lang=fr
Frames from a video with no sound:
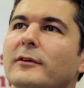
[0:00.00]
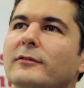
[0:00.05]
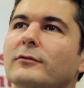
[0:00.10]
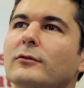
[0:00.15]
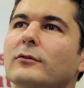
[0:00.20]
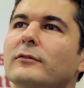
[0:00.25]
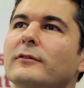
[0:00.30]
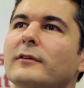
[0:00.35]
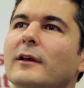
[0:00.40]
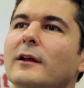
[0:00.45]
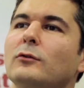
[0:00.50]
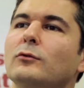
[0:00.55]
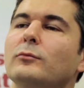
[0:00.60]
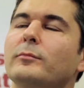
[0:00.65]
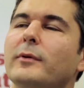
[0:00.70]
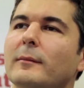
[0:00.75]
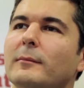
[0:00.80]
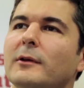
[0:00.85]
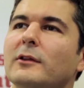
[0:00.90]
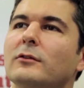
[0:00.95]
parce qu'elle nous
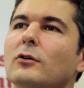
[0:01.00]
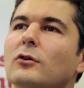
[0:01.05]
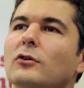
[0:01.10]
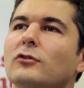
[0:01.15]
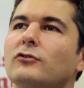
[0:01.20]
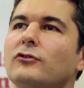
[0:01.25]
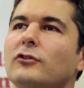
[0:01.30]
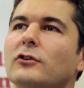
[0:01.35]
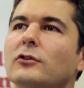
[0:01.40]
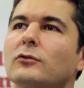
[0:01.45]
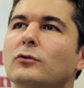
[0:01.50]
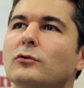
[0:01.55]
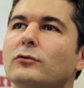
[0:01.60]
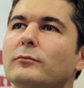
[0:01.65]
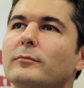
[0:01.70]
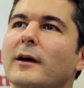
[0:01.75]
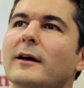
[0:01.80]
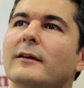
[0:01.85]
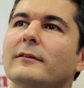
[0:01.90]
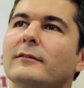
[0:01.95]
permet d'enrichir notre
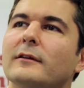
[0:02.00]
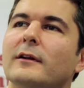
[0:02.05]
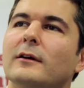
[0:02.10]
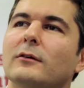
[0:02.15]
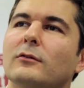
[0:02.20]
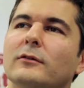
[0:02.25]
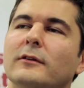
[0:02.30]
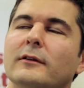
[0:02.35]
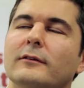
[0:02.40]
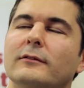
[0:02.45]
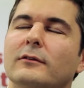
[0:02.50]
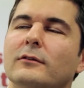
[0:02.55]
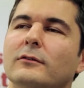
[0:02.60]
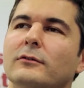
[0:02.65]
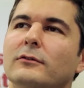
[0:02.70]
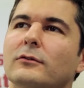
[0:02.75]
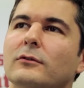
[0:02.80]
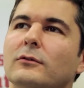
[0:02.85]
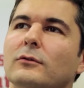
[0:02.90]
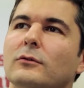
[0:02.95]
base et la
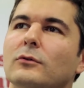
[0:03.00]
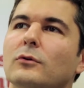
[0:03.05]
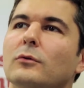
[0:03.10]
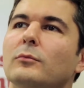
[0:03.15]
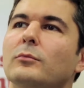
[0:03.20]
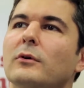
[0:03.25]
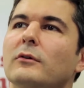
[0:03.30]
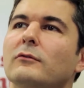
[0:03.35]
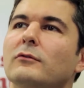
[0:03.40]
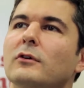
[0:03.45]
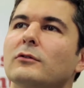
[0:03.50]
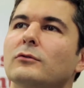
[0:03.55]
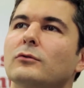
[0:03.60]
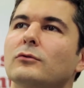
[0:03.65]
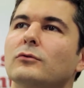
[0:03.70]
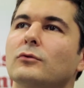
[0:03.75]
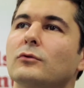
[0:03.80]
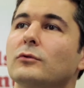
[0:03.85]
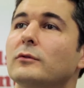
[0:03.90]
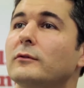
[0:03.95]
connaissance euh, qu'on peut avoir de
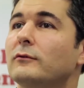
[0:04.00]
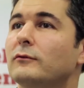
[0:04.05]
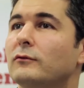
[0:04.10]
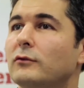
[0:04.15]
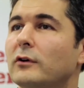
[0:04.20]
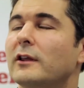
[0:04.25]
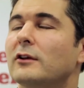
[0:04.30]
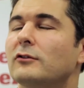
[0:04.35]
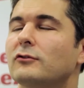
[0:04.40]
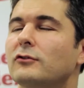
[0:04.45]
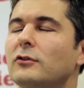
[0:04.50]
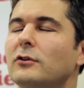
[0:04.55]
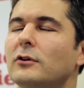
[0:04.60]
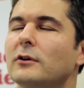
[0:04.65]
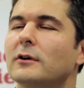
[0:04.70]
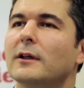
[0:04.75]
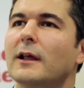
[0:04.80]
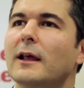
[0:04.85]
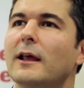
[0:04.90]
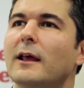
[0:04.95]
nos
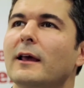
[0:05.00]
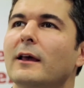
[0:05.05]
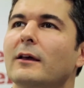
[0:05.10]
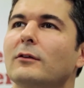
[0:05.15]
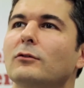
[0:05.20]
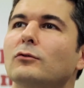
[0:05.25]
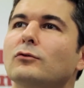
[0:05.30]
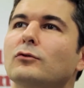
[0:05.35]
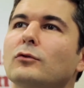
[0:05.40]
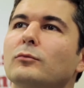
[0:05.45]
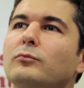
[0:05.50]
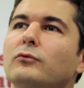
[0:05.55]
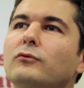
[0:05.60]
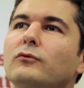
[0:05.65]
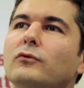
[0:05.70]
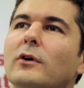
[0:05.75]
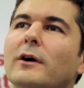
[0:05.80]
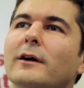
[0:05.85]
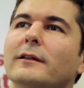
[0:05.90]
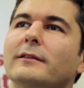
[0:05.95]
voyageurs et donc de
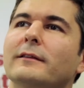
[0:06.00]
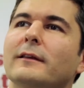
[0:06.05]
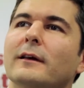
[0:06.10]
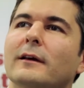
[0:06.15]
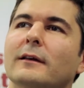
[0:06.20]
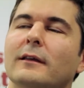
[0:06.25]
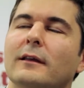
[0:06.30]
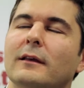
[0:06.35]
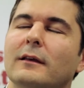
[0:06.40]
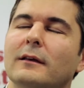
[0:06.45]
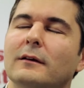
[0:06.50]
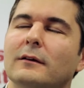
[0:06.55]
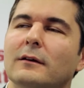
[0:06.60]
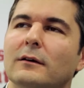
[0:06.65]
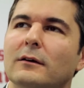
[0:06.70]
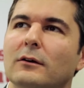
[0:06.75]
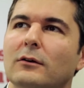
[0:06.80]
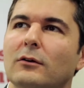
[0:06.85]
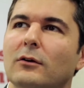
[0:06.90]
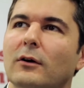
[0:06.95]
pouvoir
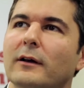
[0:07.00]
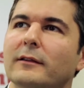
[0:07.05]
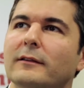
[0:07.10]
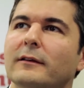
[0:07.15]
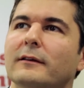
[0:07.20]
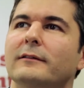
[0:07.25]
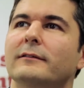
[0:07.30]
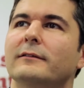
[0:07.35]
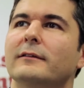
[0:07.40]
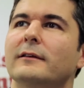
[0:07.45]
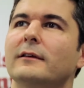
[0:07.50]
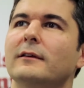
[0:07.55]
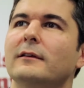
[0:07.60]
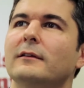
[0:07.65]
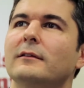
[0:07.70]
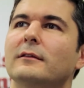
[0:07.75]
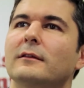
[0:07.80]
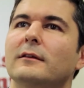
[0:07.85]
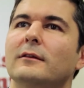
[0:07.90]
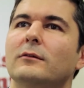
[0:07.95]
derrière leur
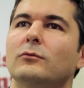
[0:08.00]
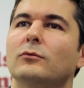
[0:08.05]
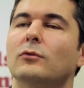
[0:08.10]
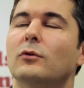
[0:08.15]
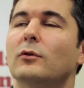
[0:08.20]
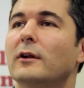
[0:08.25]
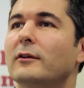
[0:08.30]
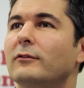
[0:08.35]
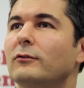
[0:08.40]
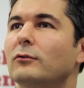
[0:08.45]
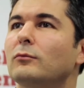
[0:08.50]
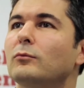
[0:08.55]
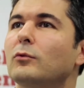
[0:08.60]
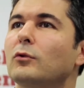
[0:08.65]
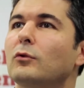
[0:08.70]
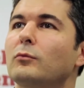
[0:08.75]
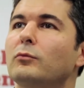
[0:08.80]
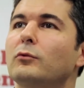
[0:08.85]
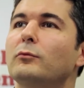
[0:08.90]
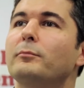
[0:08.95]
adresser une relation
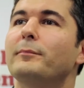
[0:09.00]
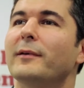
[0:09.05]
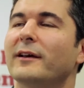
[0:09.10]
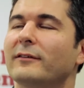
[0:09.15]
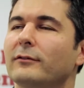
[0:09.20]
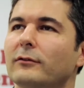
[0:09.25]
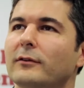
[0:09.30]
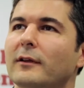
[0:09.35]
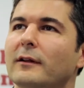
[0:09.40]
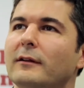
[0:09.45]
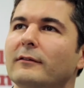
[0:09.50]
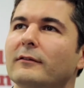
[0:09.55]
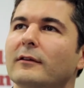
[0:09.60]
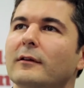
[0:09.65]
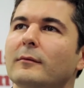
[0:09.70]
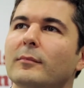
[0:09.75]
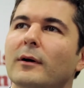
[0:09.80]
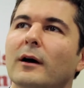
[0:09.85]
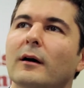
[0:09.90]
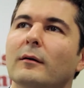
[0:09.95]
beaucoup plus
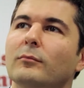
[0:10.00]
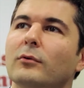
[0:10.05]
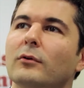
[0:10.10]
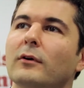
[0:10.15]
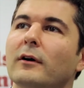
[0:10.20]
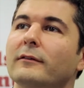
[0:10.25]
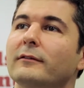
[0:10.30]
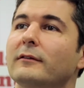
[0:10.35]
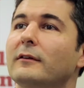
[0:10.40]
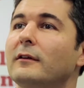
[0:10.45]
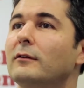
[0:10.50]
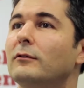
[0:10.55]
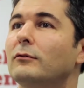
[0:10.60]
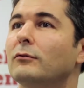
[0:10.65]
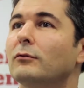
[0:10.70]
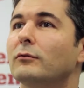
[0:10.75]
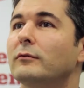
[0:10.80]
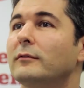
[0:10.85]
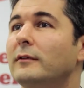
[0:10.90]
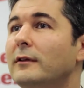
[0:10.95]
personnalisée par rapport à ce qu'ils
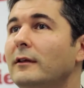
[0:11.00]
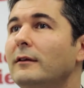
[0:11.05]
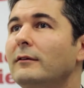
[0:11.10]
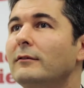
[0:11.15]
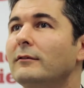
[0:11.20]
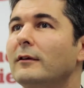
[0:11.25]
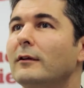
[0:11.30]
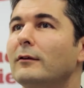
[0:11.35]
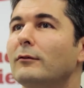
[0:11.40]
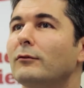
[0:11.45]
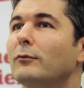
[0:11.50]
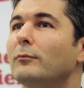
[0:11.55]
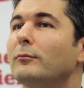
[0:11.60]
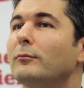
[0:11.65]
ont dit, ce qu'ils